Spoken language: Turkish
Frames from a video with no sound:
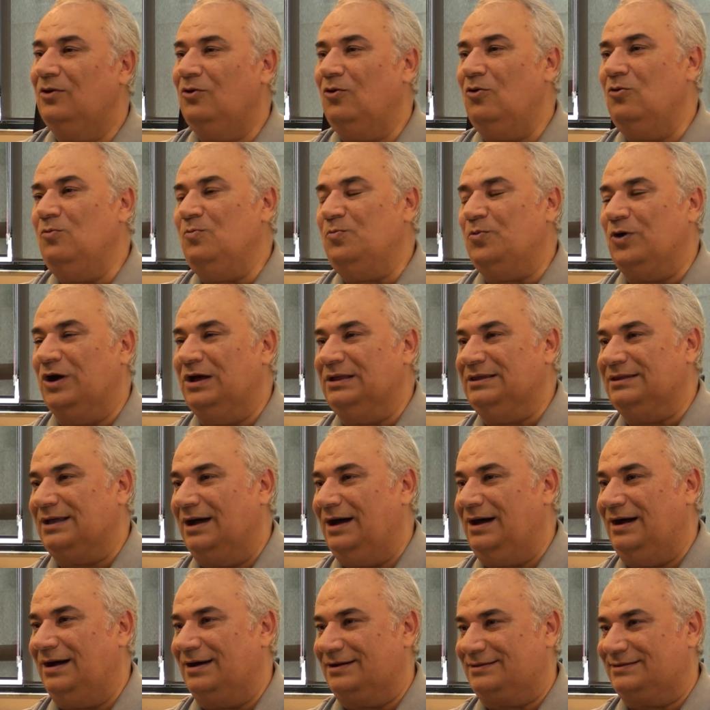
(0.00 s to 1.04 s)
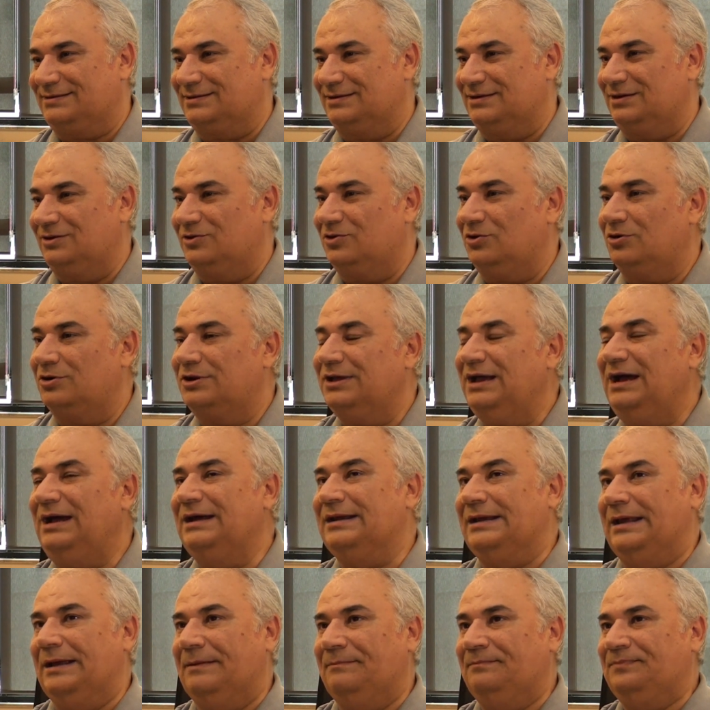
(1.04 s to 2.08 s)
10 puan daha arttırılıyor.
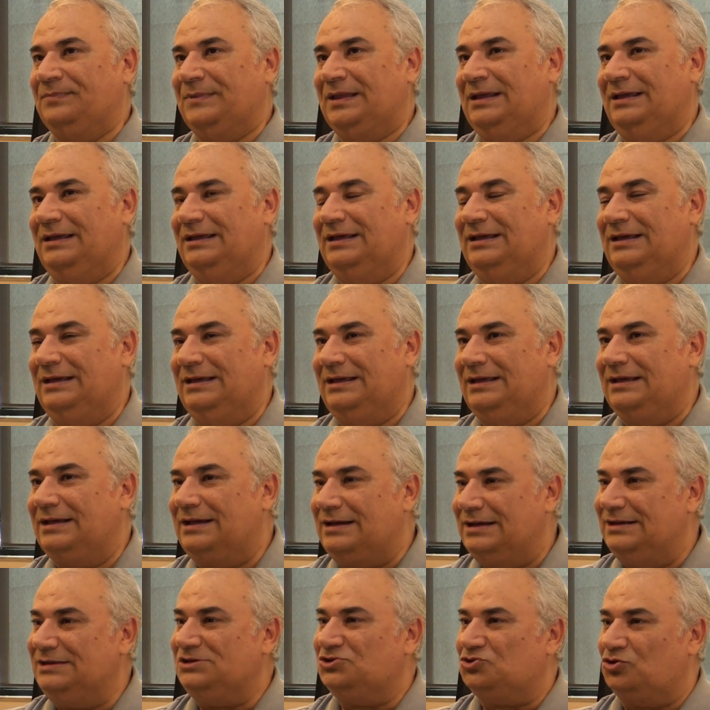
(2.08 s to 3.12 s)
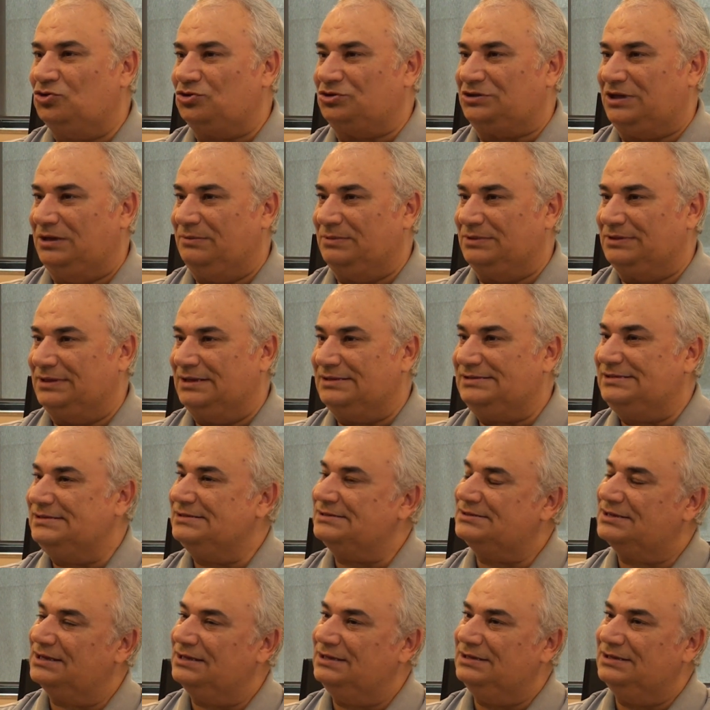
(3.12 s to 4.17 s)
Yani e, kriz ortamında
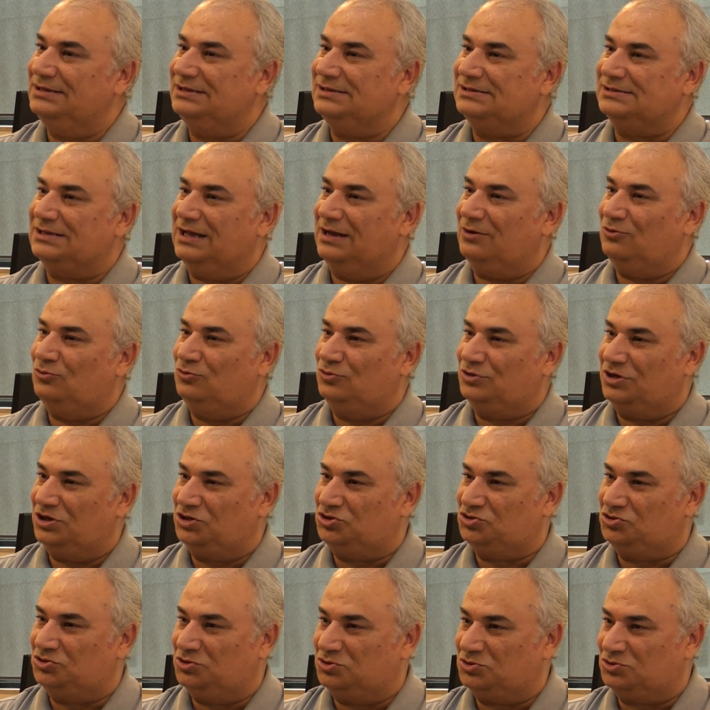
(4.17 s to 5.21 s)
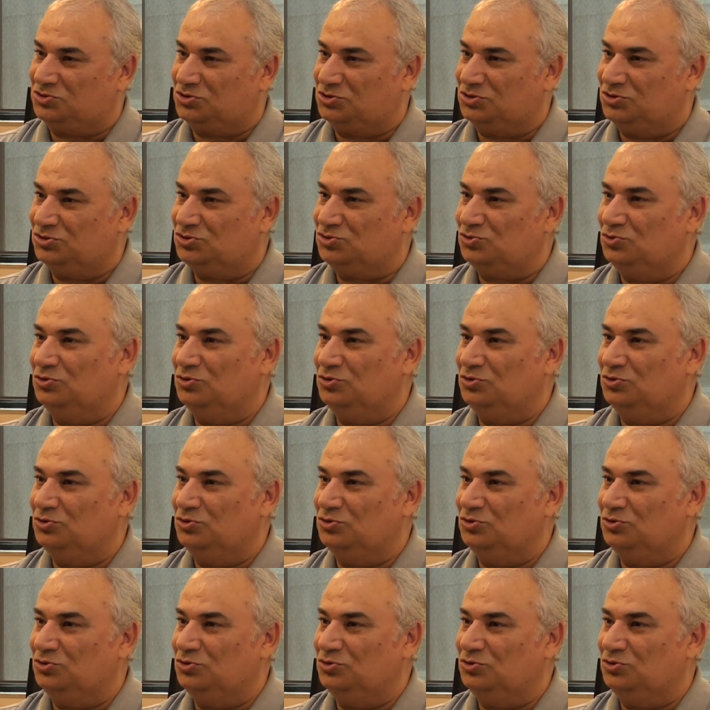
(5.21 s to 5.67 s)
siz canınızla uğraşıyorsunuz.